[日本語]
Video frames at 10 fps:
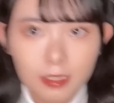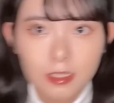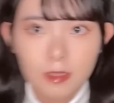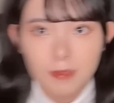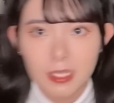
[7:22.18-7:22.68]

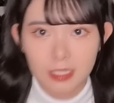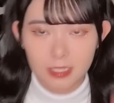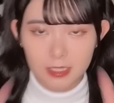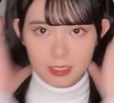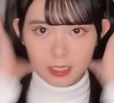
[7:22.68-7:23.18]
ちょ、し
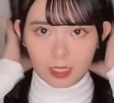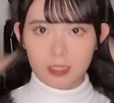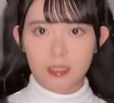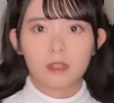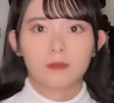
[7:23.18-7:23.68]
下がっ
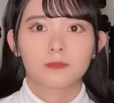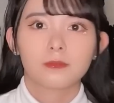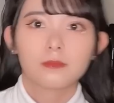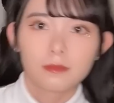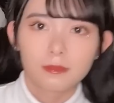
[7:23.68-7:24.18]
ちゃった。
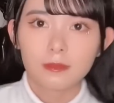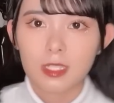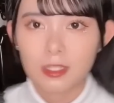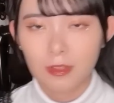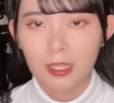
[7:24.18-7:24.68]

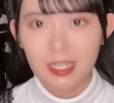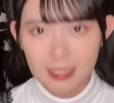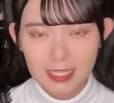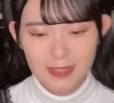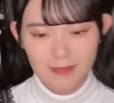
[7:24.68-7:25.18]
そんな感じ
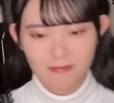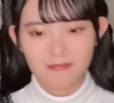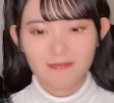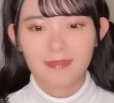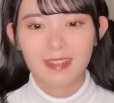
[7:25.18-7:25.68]
です。
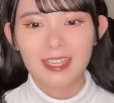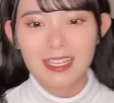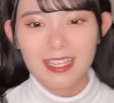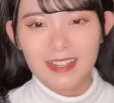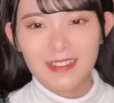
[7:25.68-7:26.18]

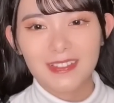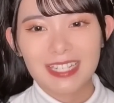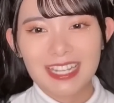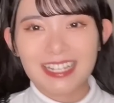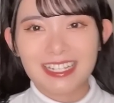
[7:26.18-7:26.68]
本当に
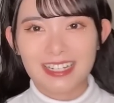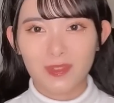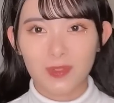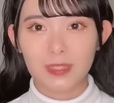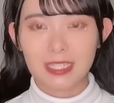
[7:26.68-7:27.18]
ね、なんか
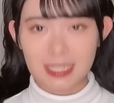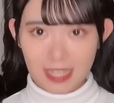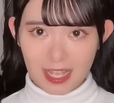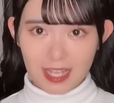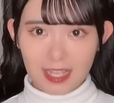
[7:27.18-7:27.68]
こう私
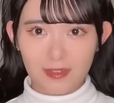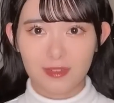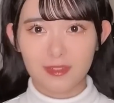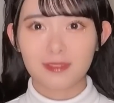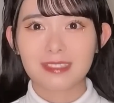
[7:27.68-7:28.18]
が、
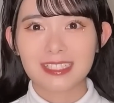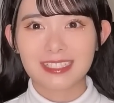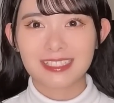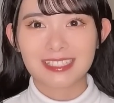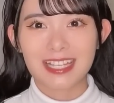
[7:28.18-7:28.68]
こ
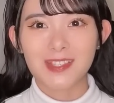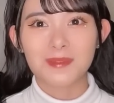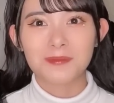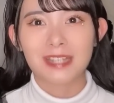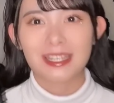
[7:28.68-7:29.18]
う、誕生日
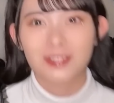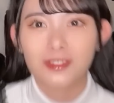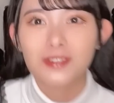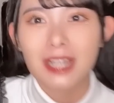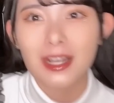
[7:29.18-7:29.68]
迎える
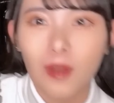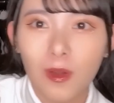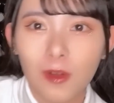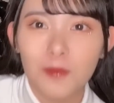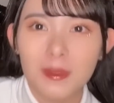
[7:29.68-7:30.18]
瞬間
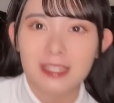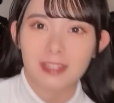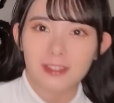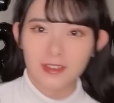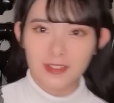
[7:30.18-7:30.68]
を、こう皆さん
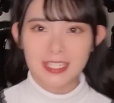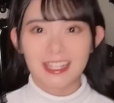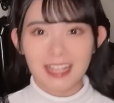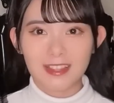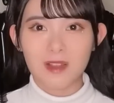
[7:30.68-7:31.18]
と共有した
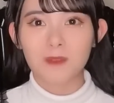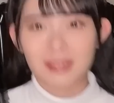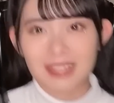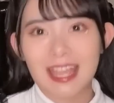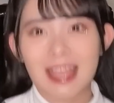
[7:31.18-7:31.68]
いなと思っ
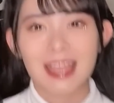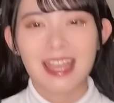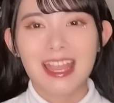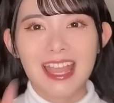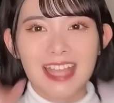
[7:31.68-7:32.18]
て、
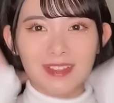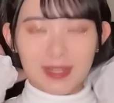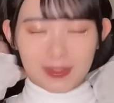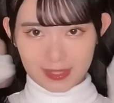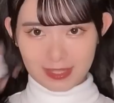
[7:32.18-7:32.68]
動
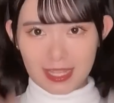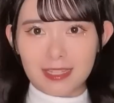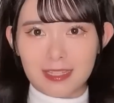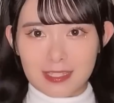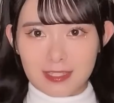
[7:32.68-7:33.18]
画撮って
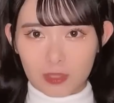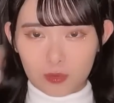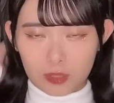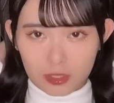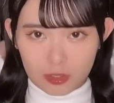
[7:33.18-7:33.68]
んですけど、
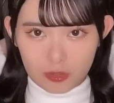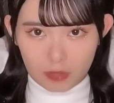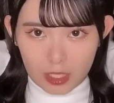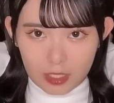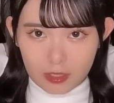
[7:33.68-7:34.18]
だからちょっと
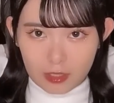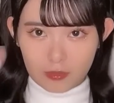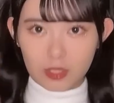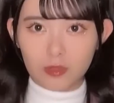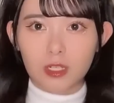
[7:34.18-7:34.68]
話す内容
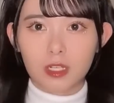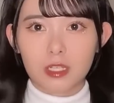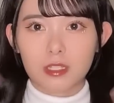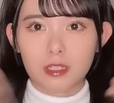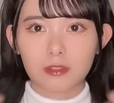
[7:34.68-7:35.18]
ちゃんと考え
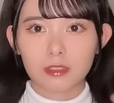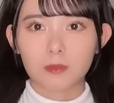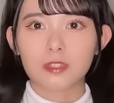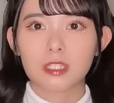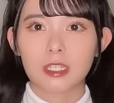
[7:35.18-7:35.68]
てなくて
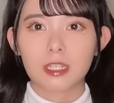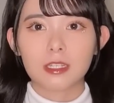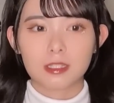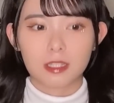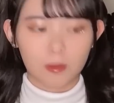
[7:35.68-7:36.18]
申し訳ないんで
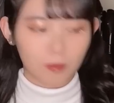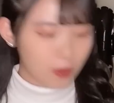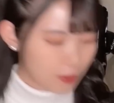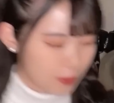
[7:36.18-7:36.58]
すけども、